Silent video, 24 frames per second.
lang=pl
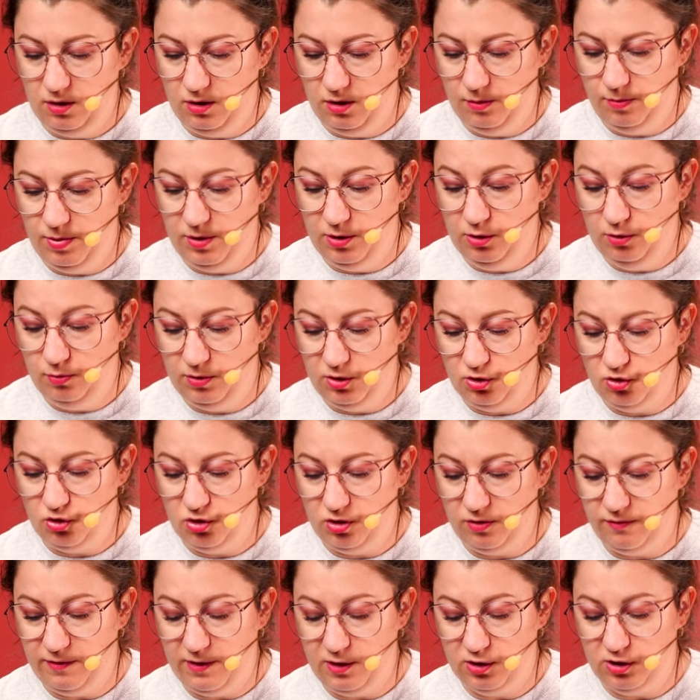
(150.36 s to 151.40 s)
I będą też
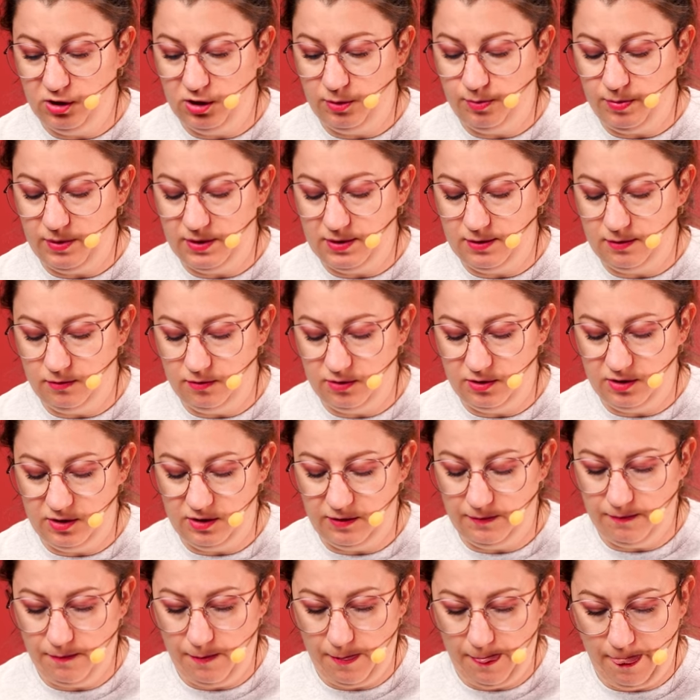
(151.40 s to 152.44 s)
trwalsze te
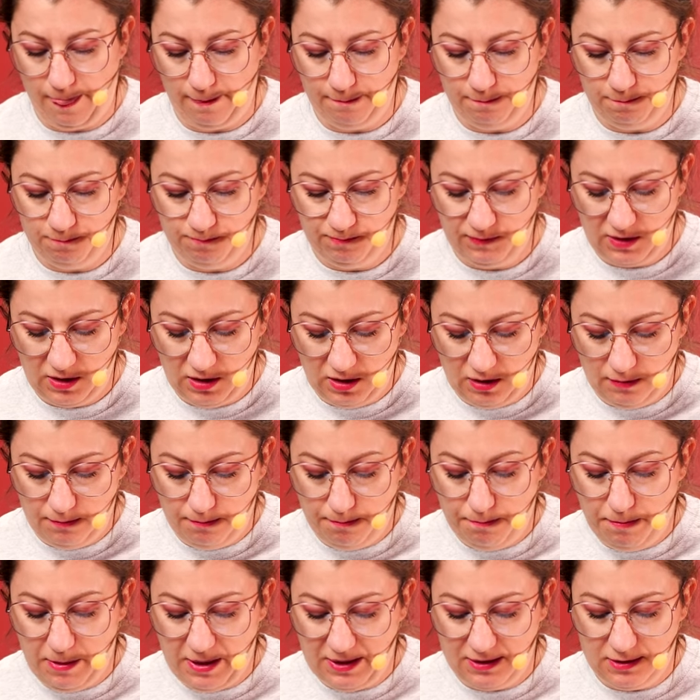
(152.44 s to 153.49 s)
paznokcie.
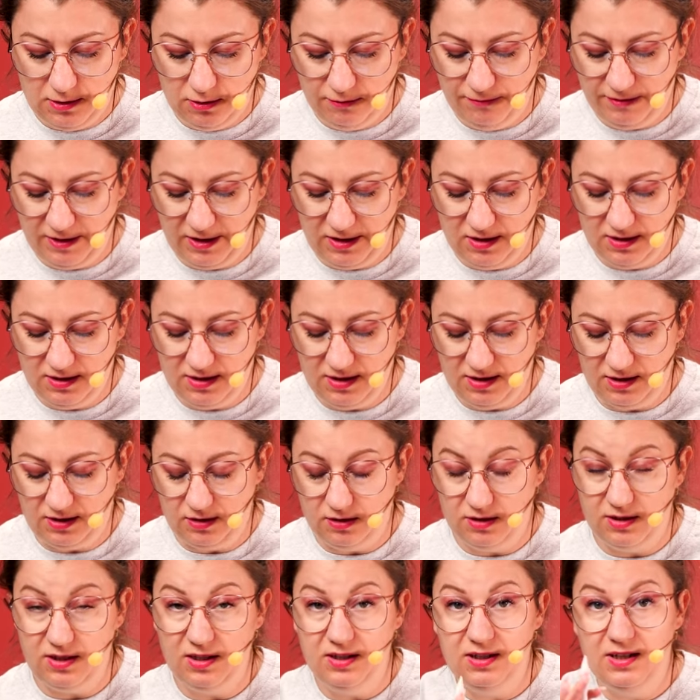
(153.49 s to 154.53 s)
Bardzo fajny
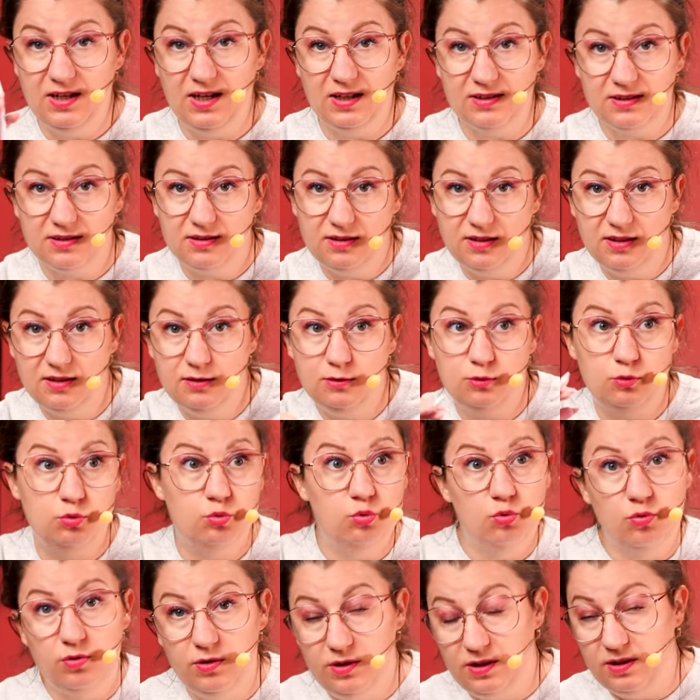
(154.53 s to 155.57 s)
zajęt, delikatne,
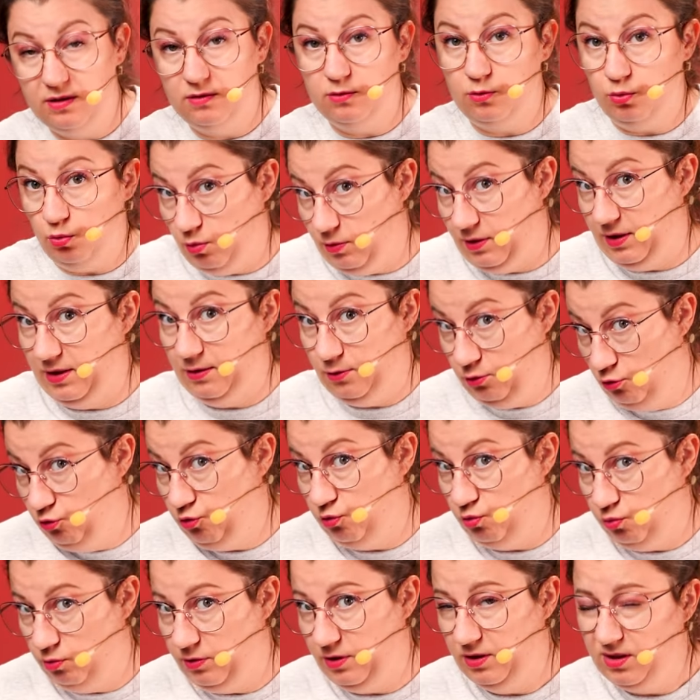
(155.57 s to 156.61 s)
długi, długie, dość
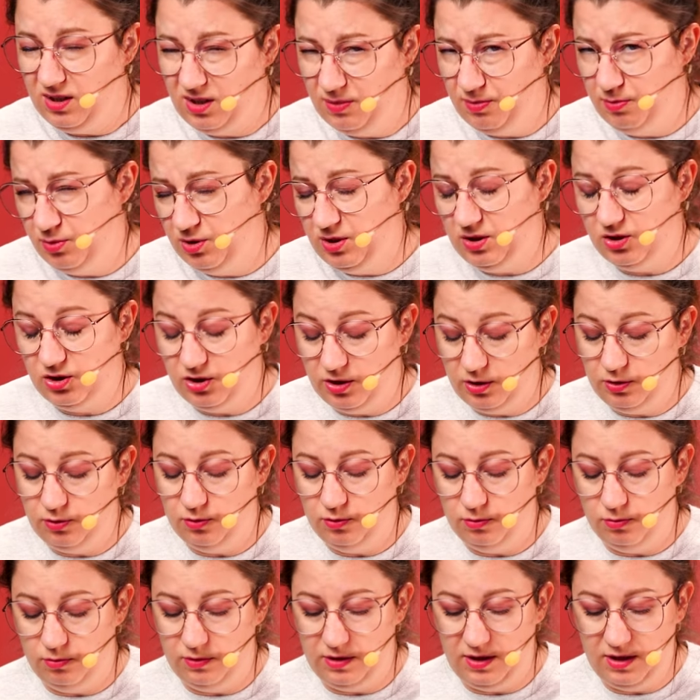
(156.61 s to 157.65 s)
długie, tak bym powiedziała
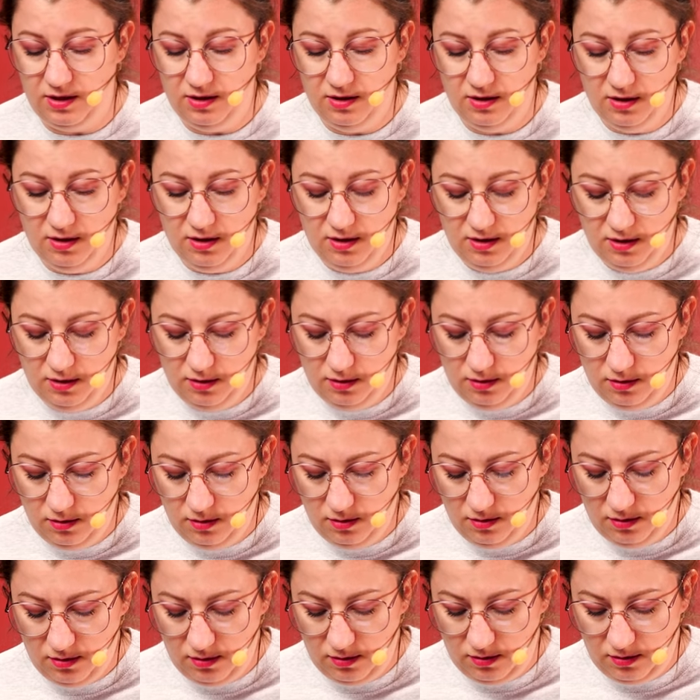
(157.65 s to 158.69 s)
średnio długie.
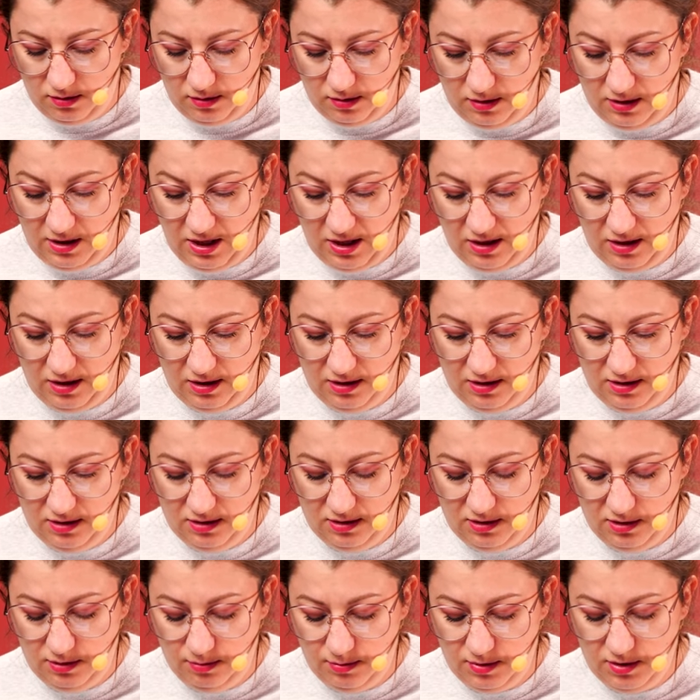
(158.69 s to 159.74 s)
E, dalej
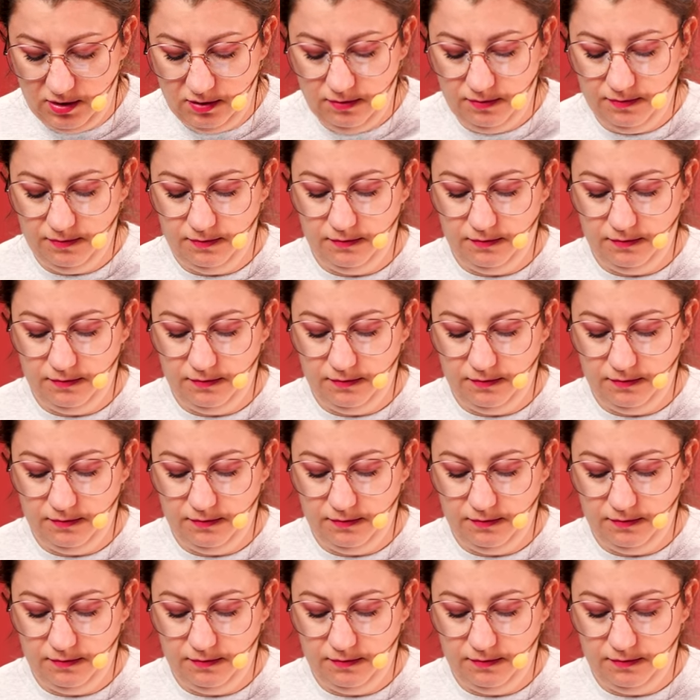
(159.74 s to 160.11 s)
lecimy.